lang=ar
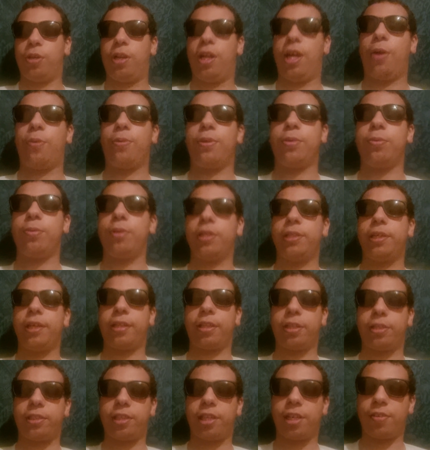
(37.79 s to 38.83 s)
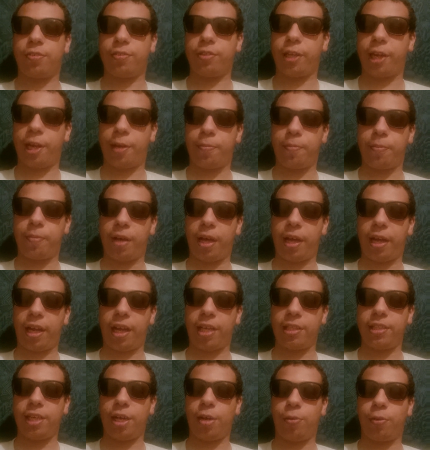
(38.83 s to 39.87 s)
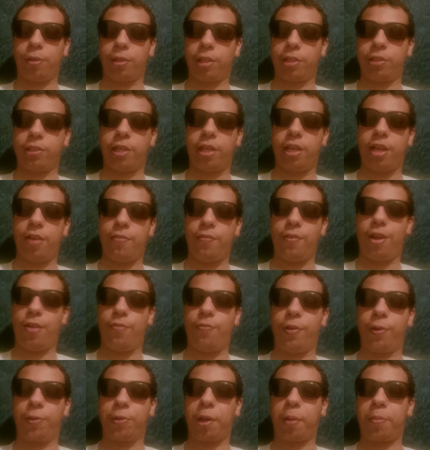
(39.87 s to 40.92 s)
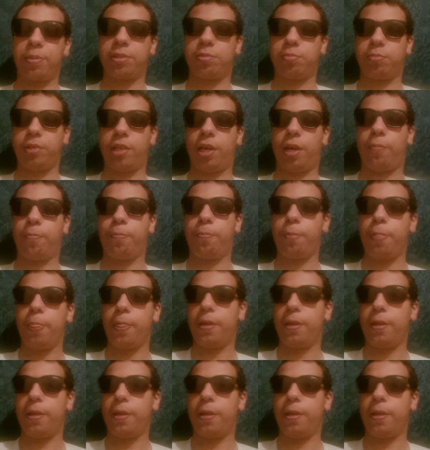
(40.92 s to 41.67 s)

الحولي ولا دار 3000 درهم ارخص حوالي 3000 2500